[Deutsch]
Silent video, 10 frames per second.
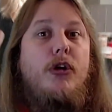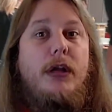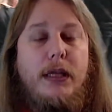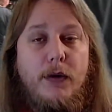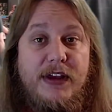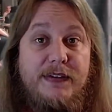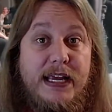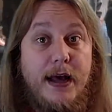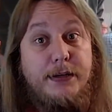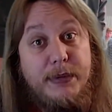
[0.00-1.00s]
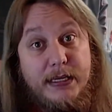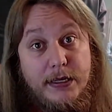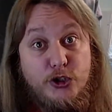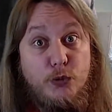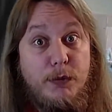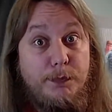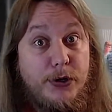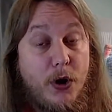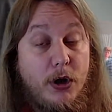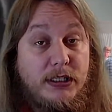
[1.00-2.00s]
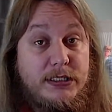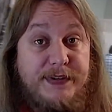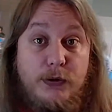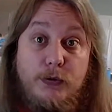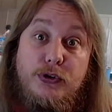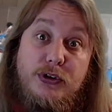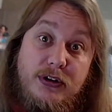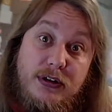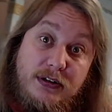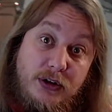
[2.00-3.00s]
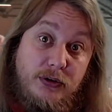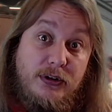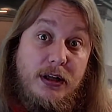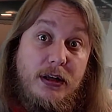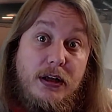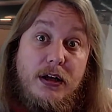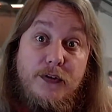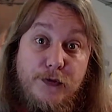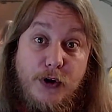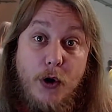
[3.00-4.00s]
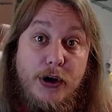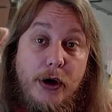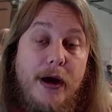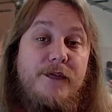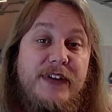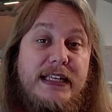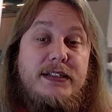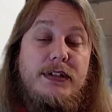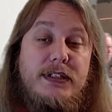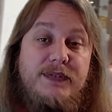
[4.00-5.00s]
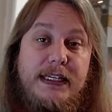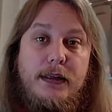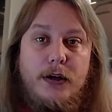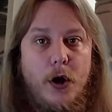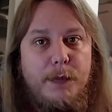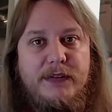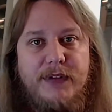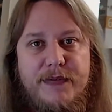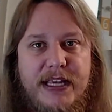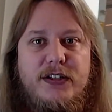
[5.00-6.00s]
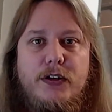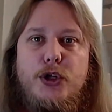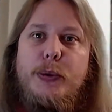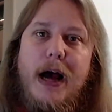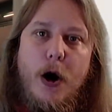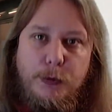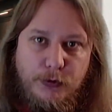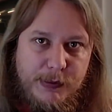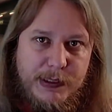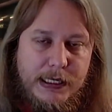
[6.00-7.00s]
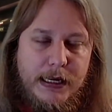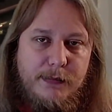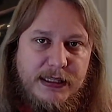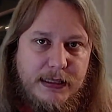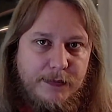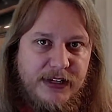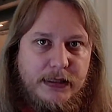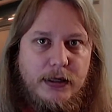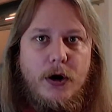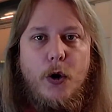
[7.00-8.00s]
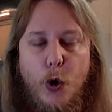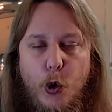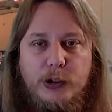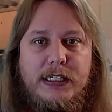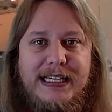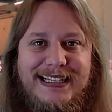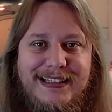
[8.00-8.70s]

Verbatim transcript: Ja, WWE habe ich bereits schon mal gebracht, das Video. Und dort frage ich euch auch, wie soll es weitergehen mit WWE? Soll es überhaupt auf meinem Kanal mit dem weitergehen oder nicht?